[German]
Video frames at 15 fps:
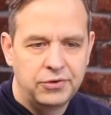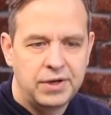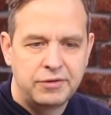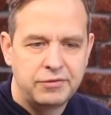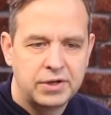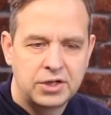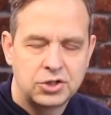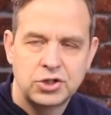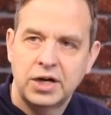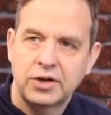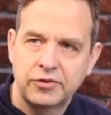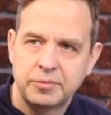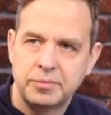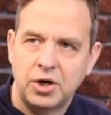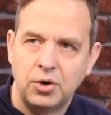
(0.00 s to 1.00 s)
sich einfach der
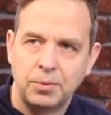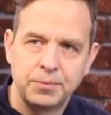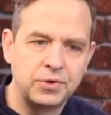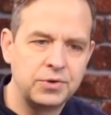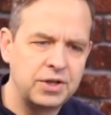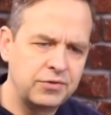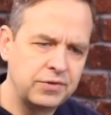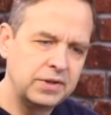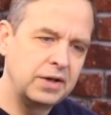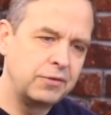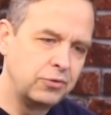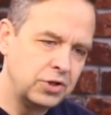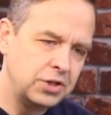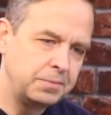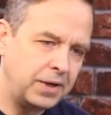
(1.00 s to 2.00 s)
Stärkste behaupten. Und deswegen, da
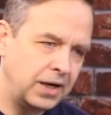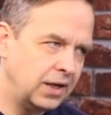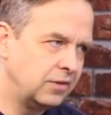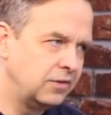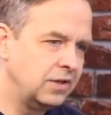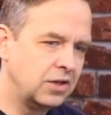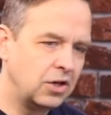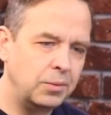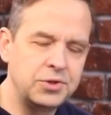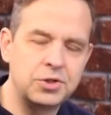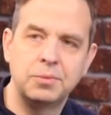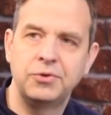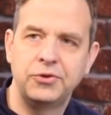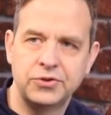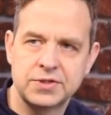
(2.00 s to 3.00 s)
würde ich Palantir, glaube ich, noch
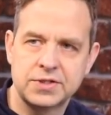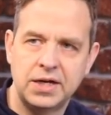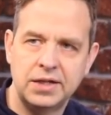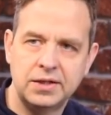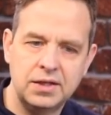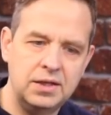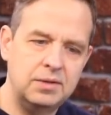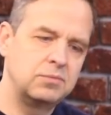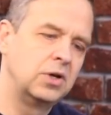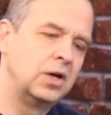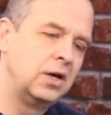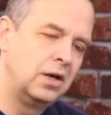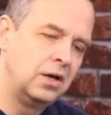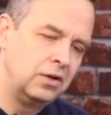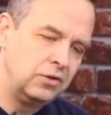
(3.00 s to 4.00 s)
ein bisschen Zeit geben.
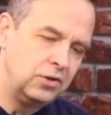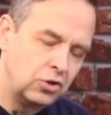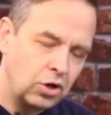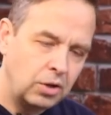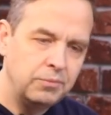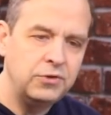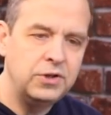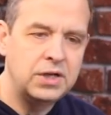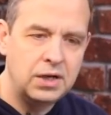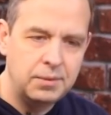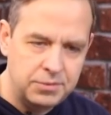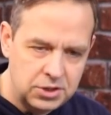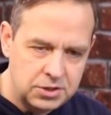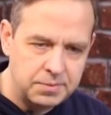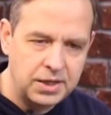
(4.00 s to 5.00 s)
Die kommen wieder,
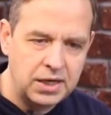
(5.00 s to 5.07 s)
bin ich mir